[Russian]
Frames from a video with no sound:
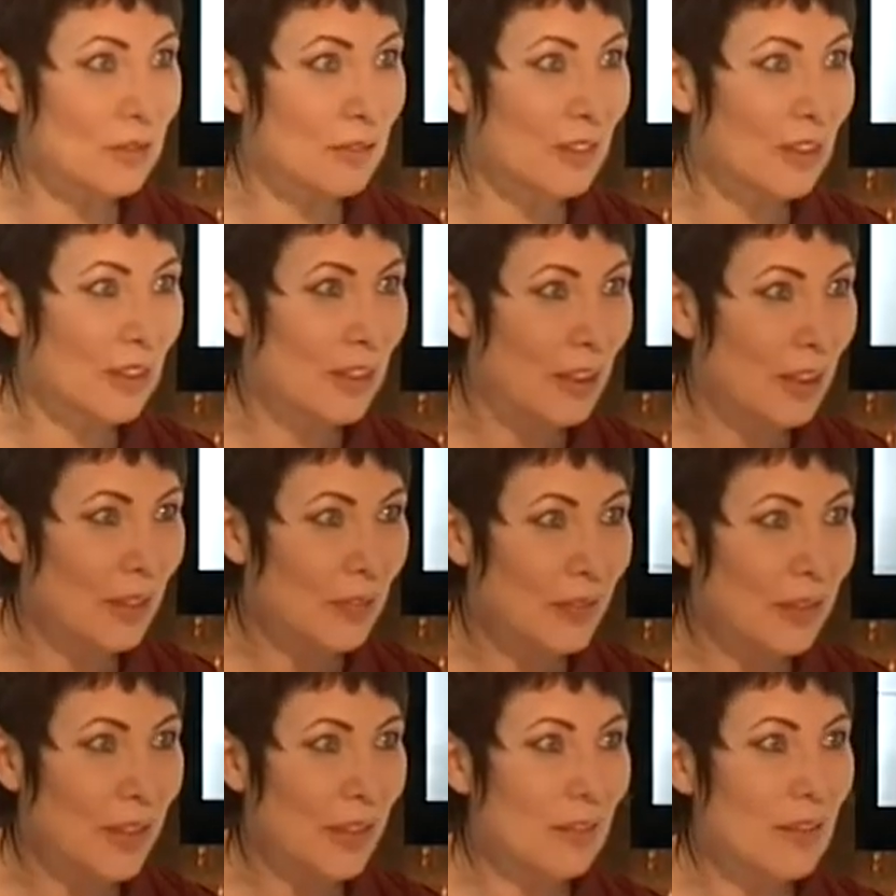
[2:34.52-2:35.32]
–
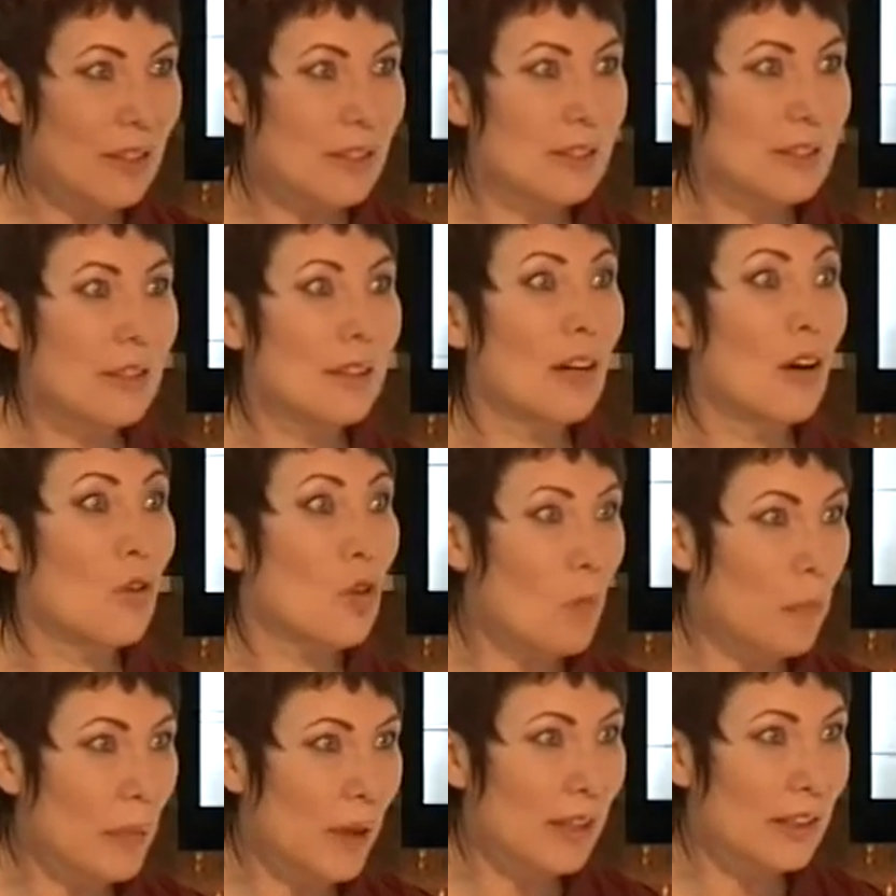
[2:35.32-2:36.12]
Оккупантов. Давайте,
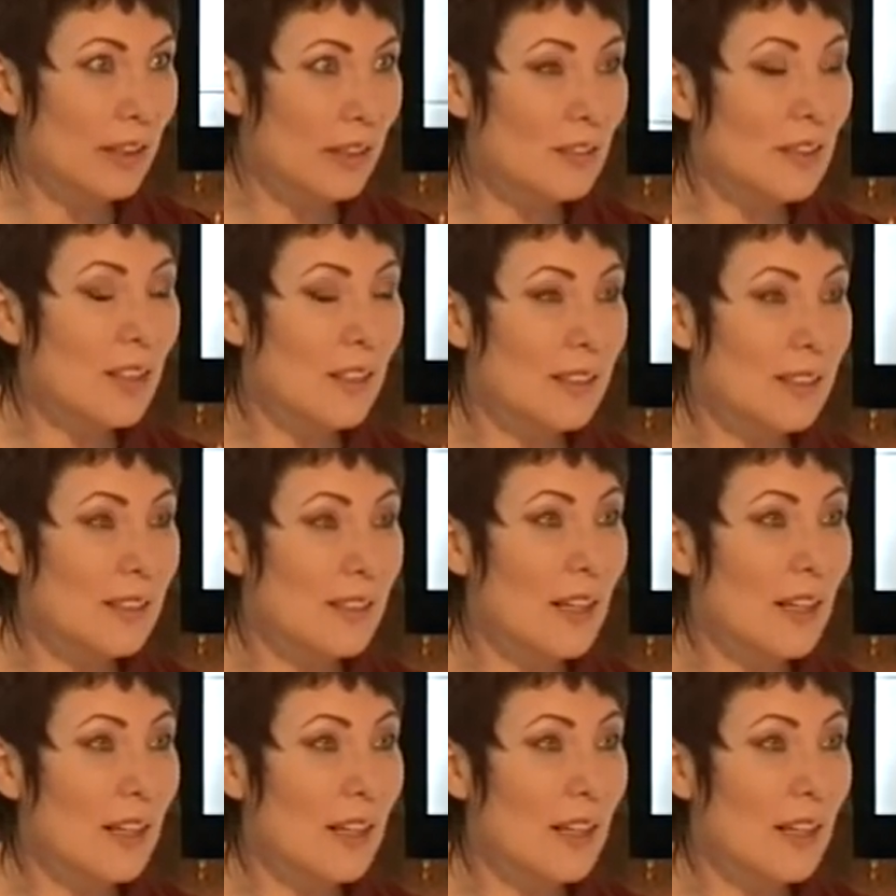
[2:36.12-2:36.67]
оккупантов, оккупантов, да,